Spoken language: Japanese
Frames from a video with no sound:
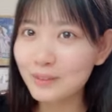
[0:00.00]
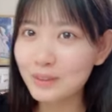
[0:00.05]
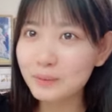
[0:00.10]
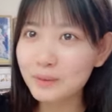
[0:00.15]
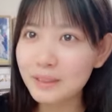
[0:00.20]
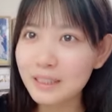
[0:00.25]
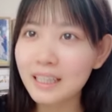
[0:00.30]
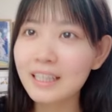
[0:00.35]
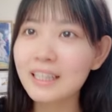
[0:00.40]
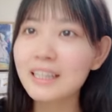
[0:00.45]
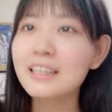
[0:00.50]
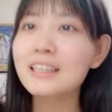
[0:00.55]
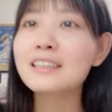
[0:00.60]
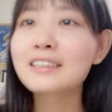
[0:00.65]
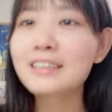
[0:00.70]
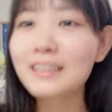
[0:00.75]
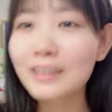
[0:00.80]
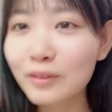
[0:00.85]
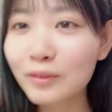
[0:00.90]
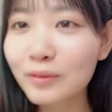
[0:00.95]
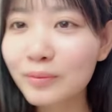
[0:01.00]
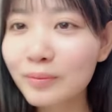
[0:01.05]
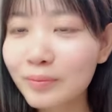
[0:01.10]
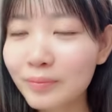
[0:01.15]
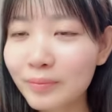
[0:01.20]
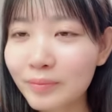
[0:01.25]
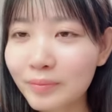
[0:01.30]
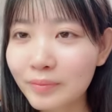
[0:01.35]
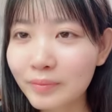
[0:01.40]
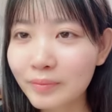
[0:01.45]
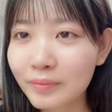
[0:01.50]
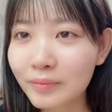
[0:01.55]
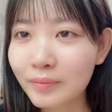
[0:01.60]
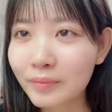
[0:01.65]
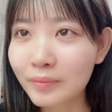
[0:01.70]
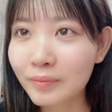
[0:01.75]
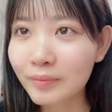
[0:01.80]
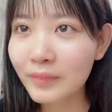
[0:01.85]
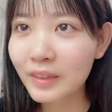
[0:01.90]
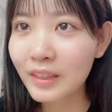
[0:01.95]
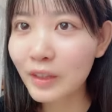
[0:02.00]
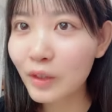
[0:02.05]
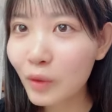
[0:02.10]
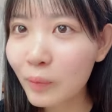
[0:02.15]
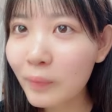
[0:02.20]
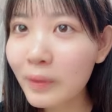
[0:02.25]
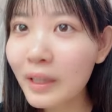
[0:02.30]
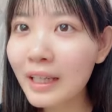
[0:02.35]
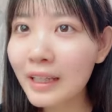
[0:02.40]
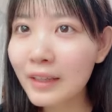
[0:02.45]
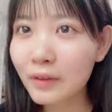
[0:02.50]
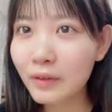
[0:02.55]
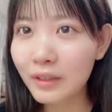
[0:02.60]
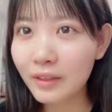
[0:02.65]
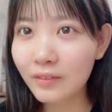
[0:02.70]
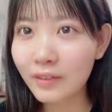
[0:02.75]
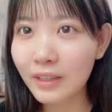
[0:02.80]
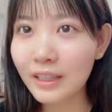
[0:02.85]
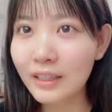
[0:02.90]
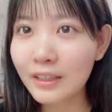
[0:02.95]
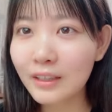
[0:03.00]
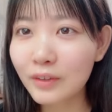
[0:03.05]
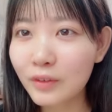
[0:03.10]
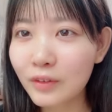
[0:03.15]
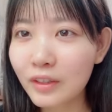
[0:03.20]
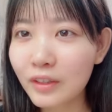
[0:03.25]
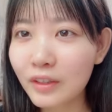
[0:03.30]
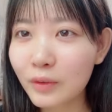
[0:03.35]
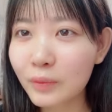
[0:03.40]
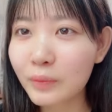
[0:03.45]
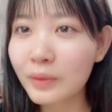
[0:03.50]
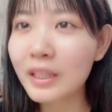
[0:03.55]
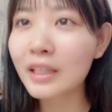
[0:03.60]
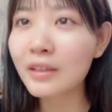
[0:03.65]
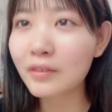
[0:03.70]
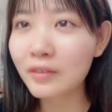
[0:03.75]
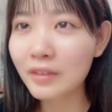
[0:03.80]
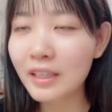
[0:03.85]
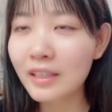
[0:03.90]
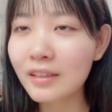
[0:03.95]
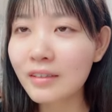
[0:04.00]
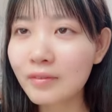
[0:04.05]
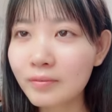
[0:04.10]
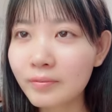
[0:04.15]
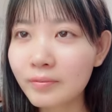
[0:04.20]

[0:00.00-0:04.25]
めちゃめちゃ早いんですけど読めないよりは読みたいので